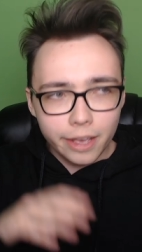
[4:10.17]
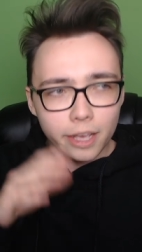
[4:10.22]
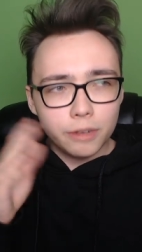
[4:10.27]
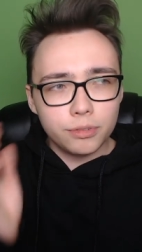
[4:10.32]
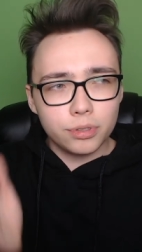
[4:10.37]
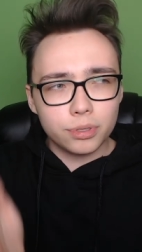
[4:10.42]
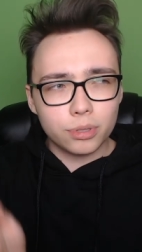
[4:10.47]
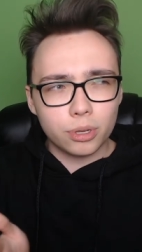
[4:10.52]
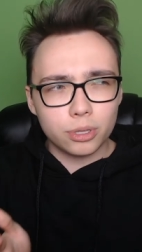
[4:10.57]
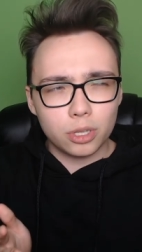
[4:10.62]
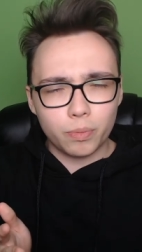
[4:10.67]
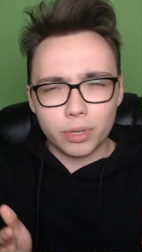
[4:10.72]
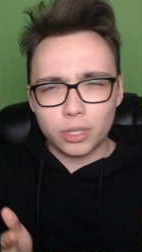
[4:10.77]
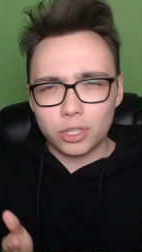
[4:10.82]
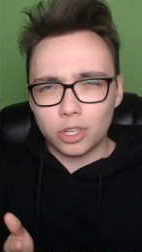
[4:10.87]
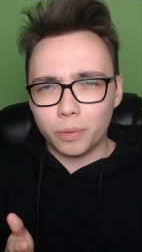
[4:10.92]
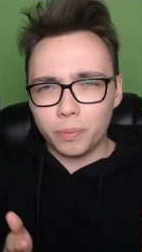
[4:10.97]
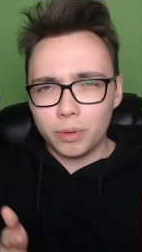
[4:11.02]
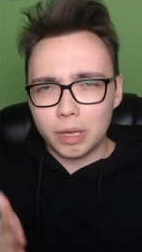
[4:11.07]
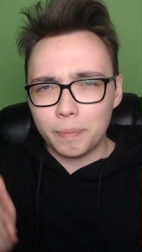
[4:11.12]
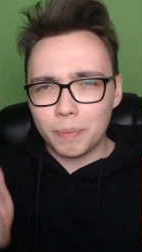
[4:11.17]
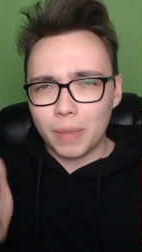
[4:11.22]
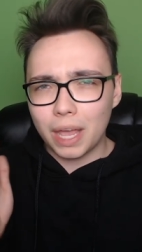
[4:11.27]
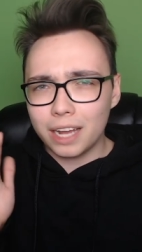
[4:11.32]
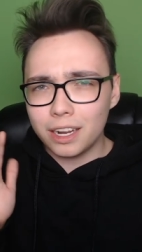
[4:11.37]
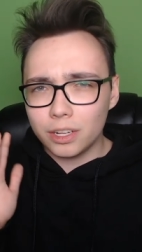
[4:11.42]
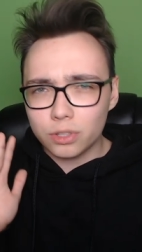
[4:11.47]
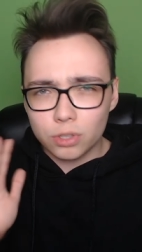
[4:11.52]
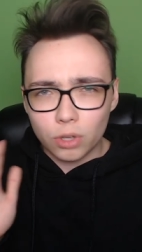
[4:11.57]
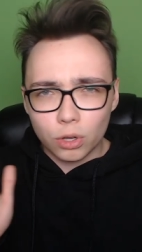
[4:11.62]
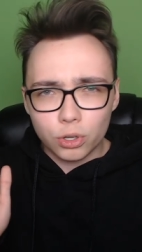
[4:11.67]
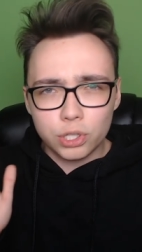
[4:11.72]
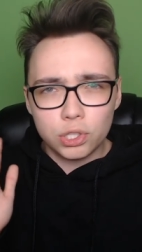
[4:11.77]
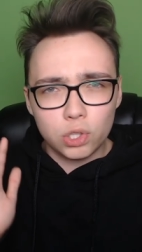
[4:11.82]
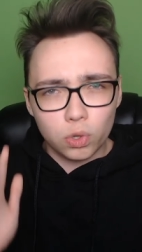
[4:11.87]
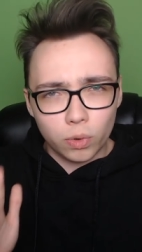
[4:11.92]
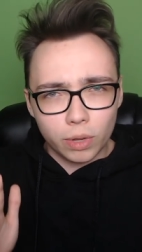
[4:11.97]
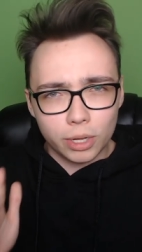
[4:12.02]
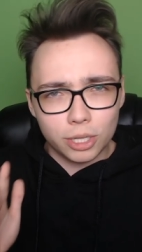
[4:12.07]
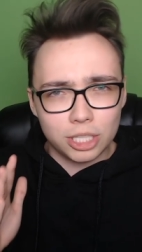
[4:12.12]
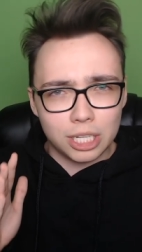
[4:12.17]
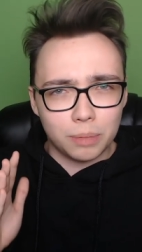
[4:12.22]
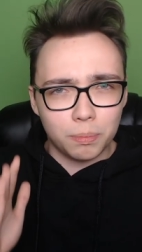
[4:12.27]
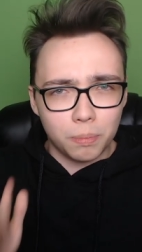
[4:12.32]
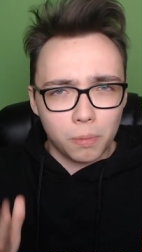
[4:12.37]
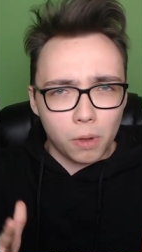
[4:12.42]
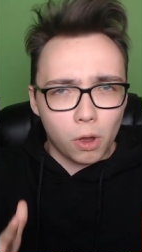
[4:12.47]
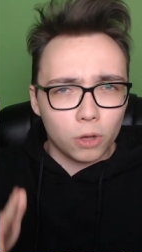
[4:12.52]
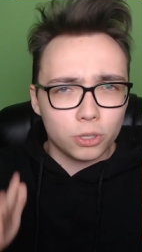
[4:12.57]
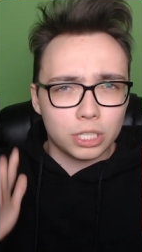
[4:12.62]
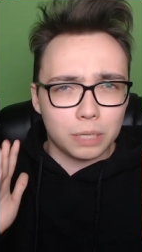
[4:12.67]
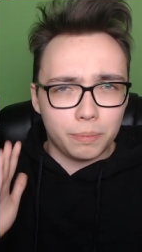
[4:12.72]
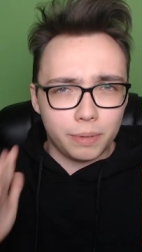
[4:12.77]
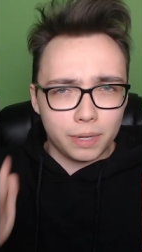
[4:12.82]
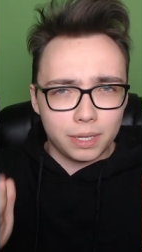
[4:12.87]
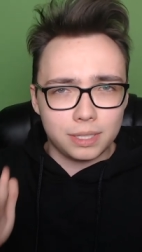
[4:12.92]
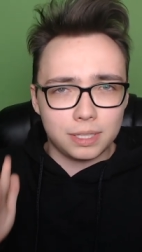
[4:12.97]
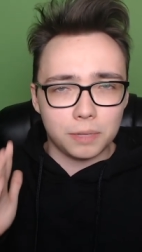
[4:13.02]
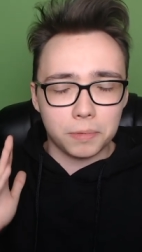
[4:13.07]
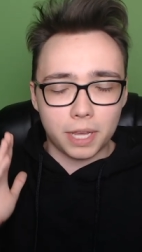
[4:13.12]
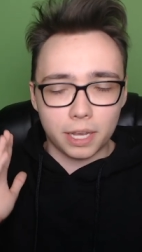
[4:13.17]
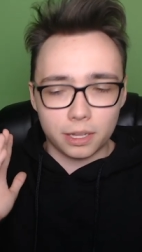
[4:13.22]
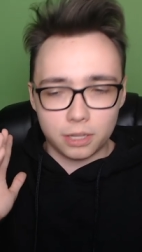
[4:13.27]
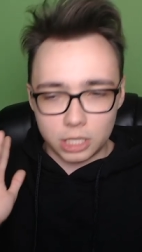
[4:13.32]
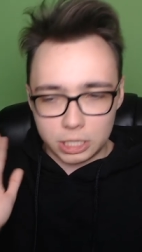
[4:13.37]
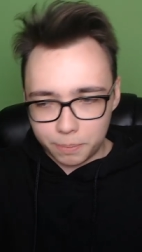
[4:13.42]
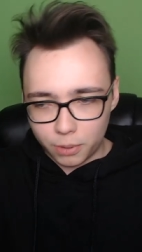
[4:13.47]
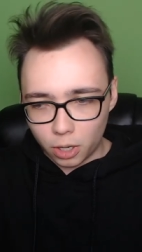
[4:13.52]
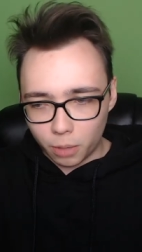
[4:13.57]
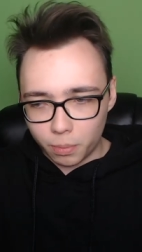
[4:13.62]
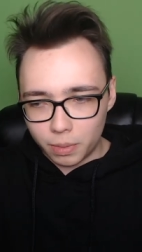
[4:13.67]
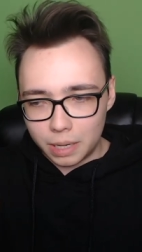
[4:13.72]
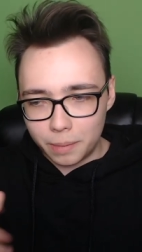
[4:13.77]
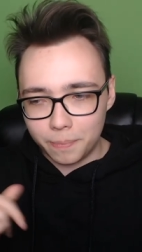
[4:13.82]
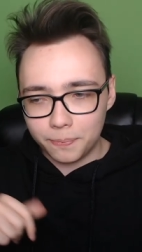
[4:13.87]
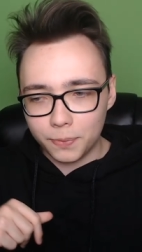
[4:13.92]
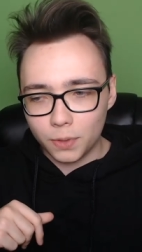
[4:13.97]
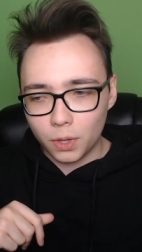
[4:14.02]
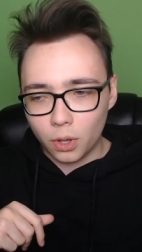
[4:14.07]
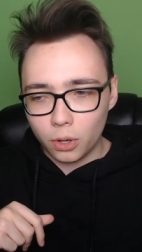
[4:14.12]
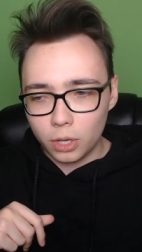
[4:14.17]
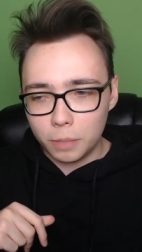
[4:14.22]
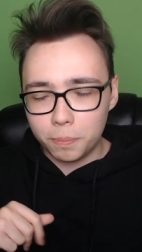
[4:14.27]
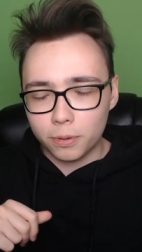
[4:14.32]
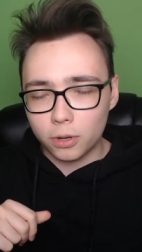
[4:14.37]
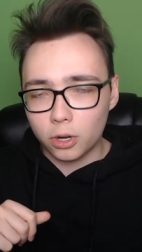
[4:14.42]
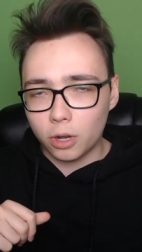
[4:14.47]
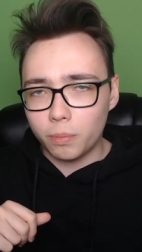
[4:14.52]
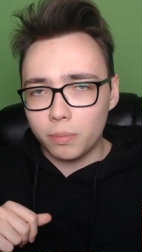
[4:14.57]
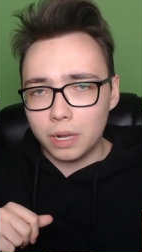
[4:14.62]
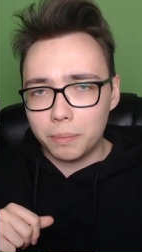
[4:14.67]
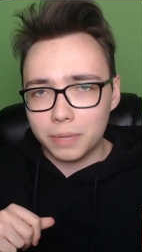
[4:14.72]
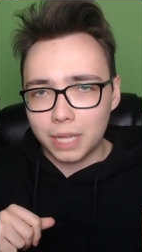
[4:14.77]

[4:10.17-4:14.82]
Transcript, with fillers: Wszystko sobie zrobiłem, ale coś czułem, że może być z tym kiedyś problem. No i problem